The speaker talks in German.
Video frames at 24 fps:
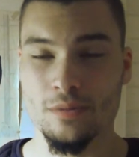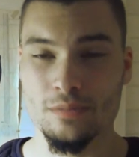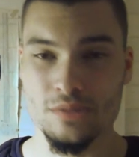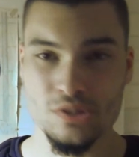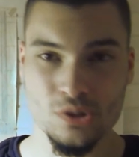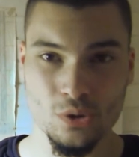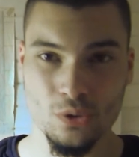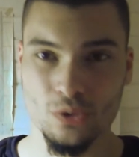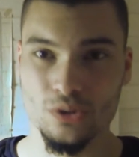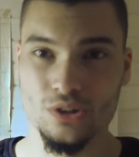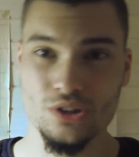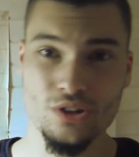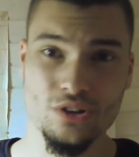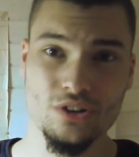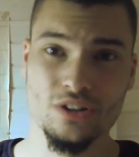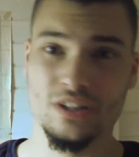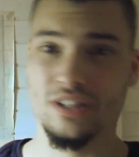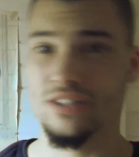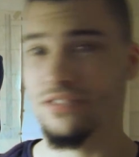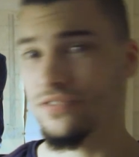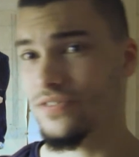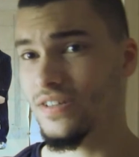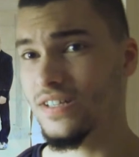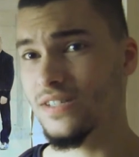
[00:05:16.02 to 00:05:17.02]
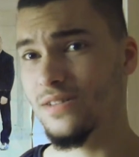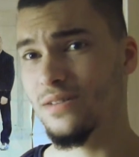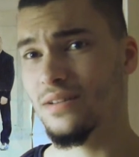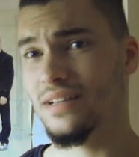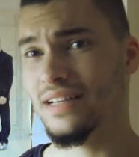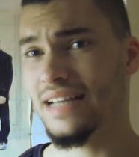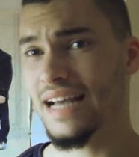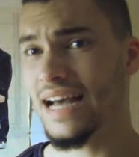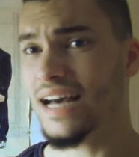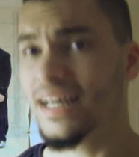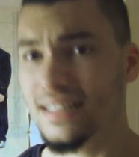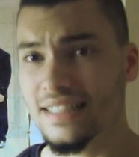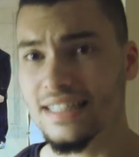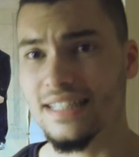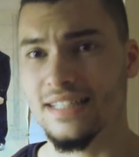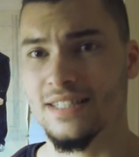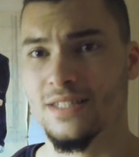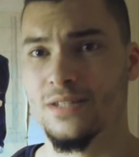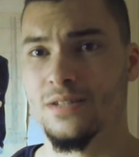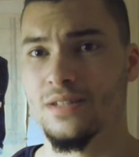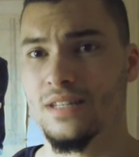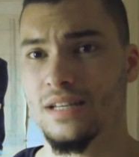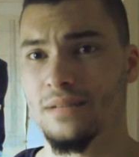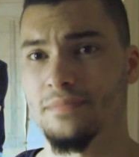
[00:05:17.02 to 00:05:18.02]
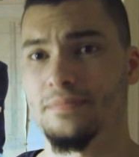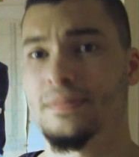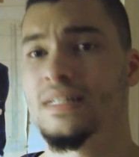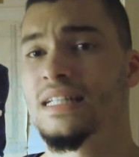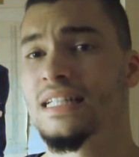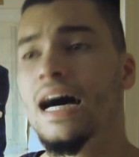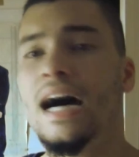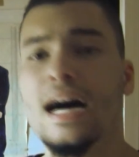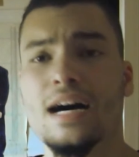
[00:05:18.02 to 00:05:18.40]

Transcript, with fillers: vom Ton irgendwie so gar nicht zusammen.